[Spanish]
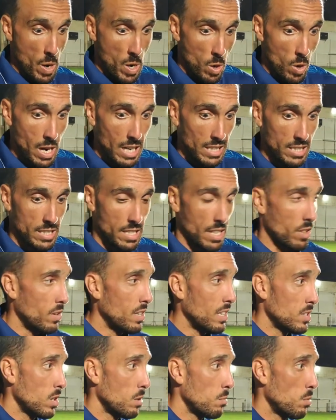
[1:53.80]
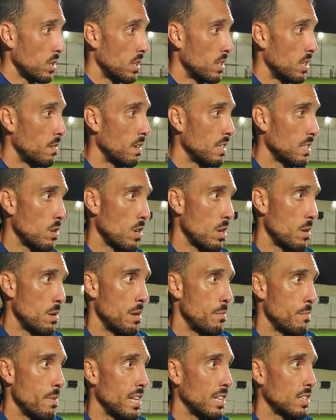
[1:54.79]
Bueno, las sensaciones han sido positivas, creo
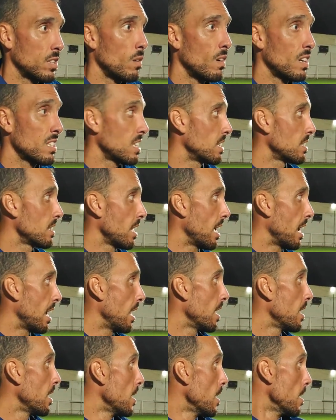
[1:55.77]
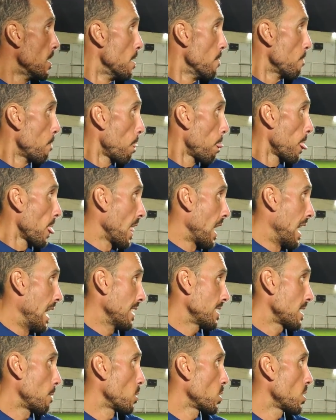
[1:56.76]
que me ha adaptado bastante a,
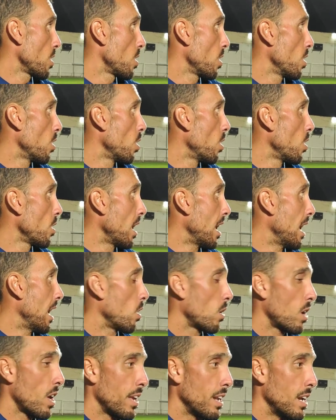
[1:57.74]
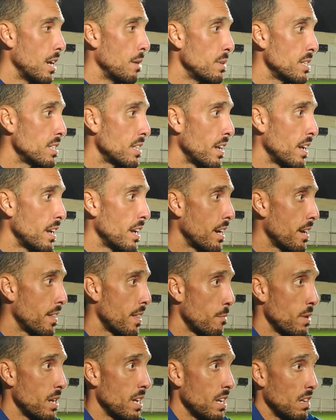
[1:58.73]
esta posición, a lo que quiere el
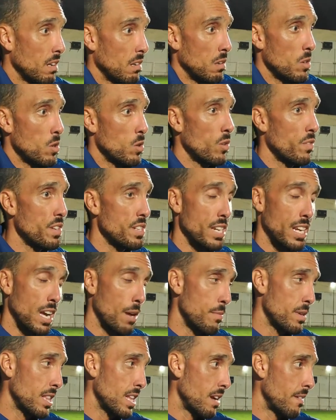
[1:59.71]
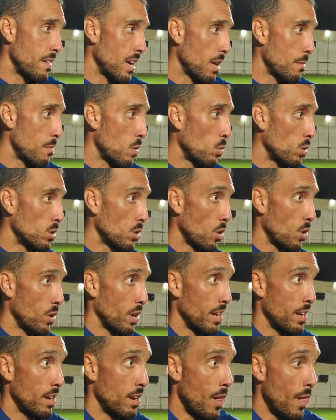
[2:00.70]
míster de mí y yo físicamente la verdad que me
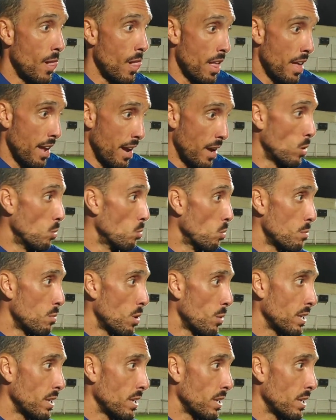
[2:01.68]
encuentro en, un buen